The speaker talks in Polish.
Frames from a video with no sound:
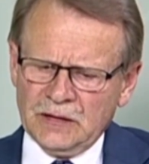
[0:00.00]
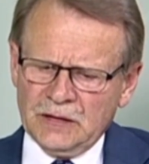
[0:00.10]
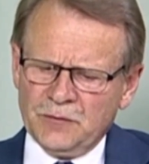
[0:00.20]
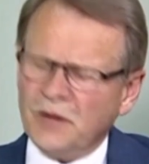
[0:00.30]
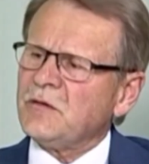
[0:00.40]

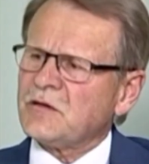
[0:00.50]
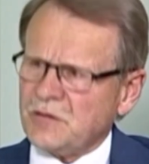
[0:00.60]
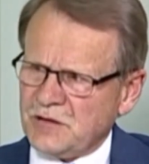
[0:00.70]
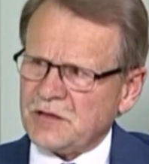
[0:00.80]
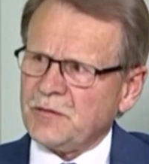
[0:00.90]
pomimo, że
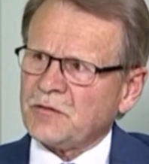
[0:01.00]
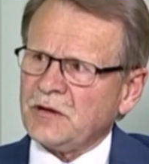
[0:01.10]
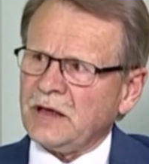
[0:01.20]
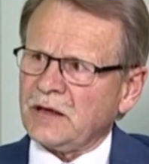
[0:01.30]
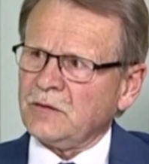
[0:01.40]
już jest po
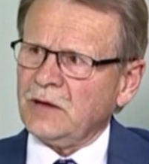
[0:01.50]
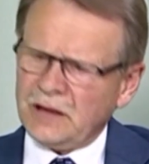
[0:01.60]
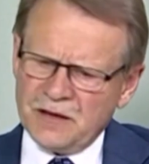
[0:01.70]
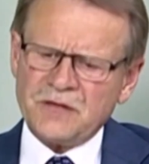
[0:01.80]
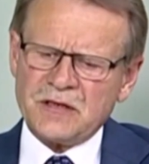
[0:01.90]
przetargu.
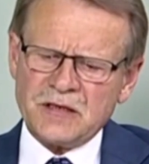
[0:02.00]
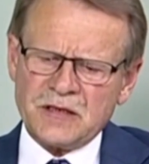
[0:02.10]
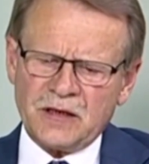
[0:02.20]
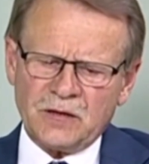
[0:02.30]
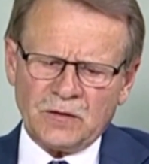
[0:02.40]
Ale
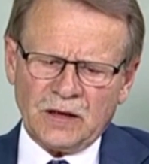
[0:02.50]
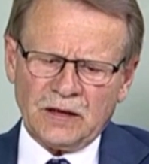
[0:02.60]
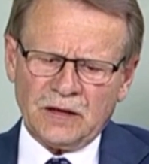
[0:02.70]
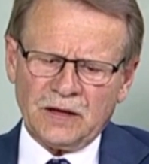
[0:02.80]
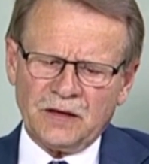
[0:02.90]
inwestycja jako
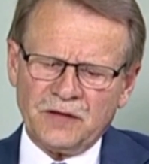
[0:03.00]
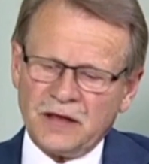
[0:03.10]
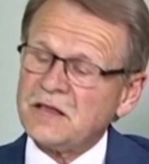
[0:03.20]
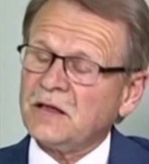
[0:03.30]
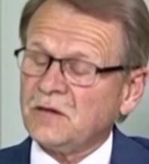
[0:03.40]
taka
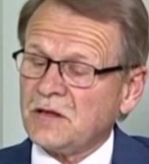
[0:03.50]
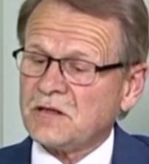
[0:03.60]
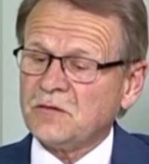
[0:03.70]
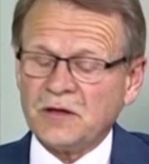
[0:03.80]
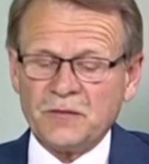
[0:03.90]
największa, to
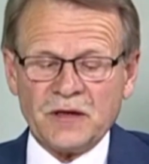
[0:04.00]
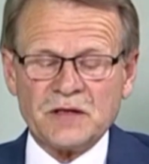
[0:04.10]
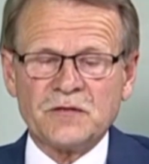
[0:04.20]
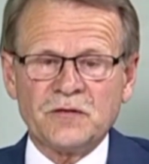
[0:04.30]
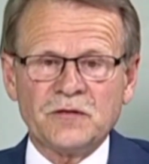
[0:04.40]
też tutaj
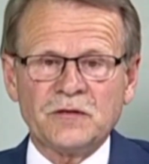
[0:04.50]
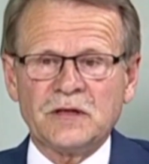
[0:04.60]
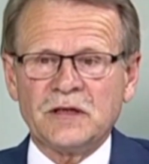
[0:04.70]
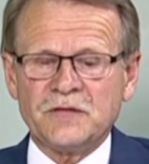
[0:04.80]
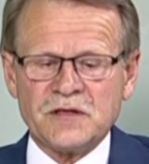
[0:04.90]
Państwu
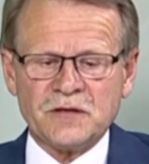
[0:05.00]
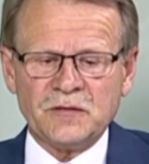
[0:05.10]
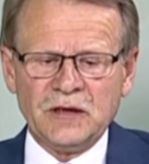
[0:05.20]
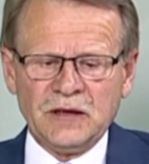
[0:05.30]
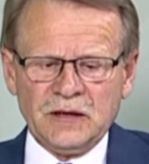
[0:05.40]
telewidzom,
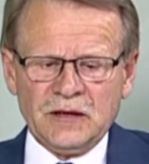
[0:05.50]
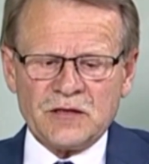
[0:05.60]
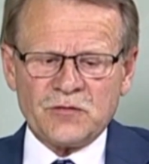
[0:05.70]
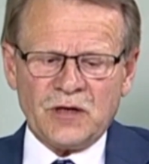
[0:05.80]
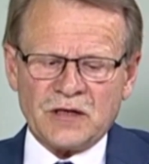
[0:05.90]

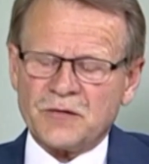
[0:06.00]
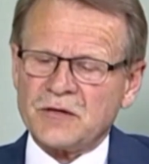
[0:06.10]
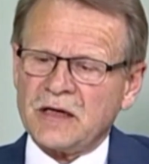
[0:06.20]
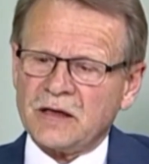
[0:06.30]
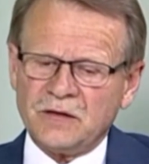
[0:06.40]
słuchaczom
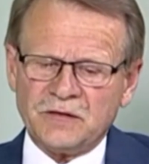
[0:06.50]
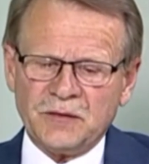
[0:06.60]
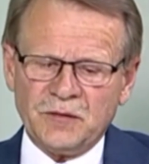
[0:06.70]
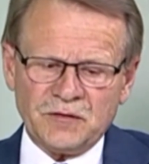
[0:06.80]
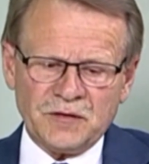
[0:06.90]

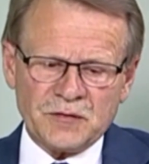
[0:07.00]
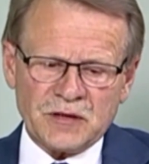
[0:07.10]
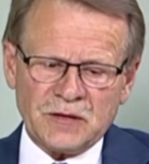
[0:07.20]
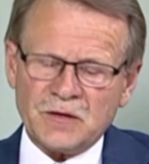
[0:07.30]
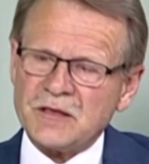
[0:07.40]
skargowej powiem,
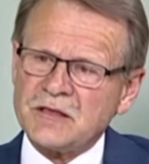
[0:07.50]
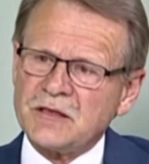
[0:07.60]
że to jest